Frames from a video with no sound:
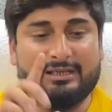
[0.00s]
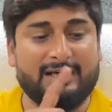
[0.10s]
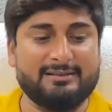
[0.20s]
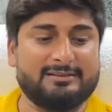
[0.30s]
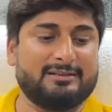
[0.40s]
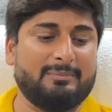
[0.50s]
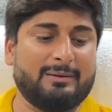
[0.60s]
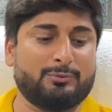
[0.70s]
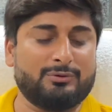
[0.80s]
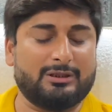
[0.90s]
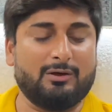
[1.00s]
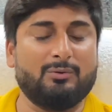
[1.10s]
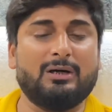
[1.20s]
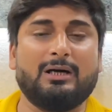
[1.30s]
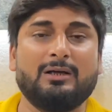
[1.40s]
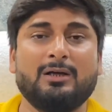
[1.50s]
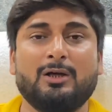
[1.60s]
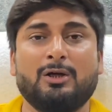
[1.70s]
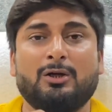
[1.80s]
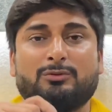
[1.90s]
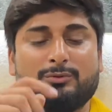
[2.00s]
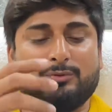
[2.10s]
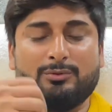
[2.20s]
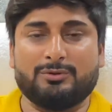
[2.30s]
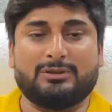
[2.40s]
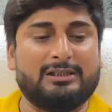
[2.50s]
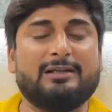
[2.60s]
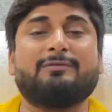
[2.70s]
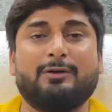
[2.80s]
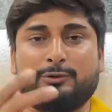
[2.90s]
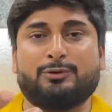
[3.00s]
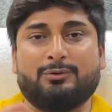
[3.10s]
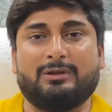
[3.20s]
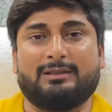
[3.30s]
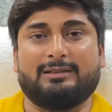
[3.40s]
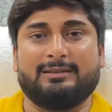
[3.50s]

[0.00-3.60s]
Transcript: सारी चीजें मैं आपको दिखाऊंगा तो चलिए वीडियो शुरू करते